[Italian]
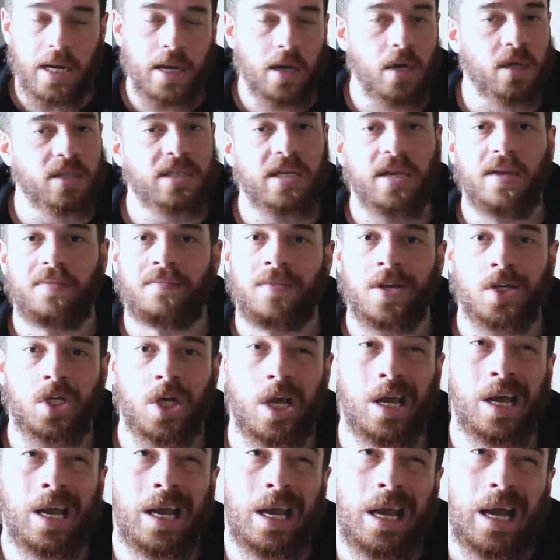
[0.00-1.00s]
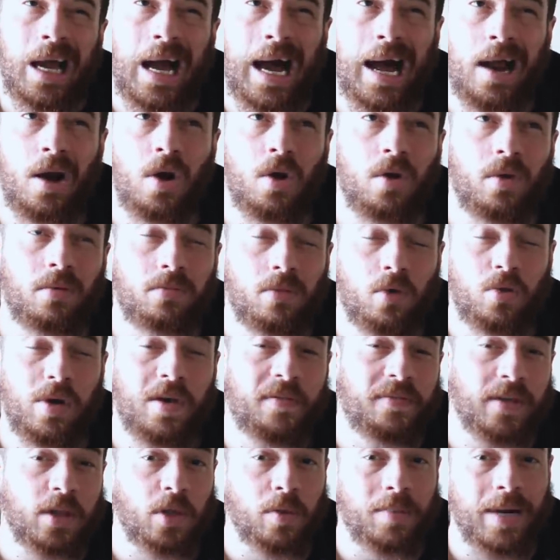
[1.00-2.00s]
le cose che invece hanno un
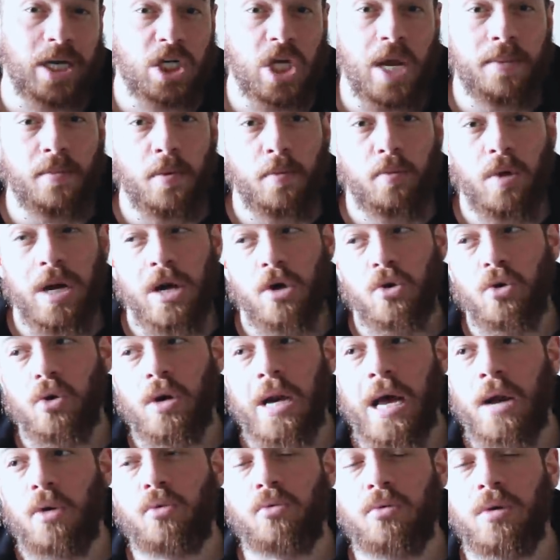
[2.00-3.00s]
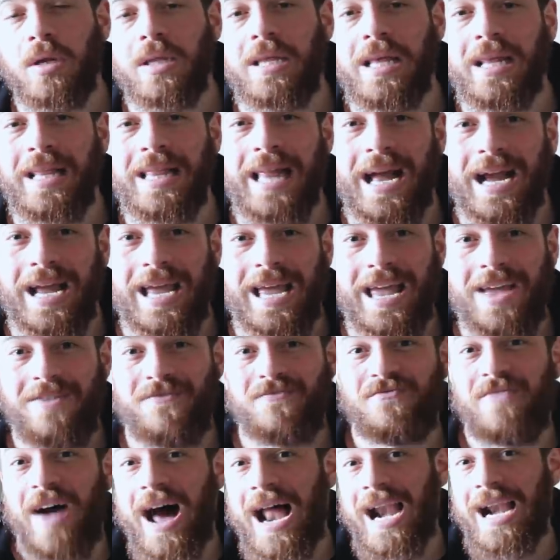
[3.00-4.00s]
effetto placebo oppure non hanno un'utilità che
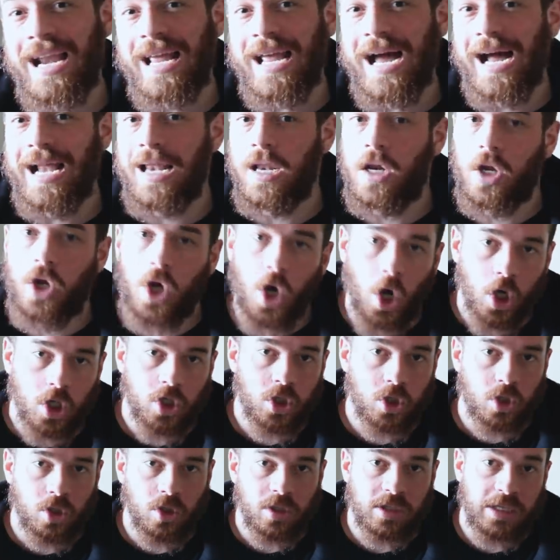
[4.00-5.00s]
valga il costo,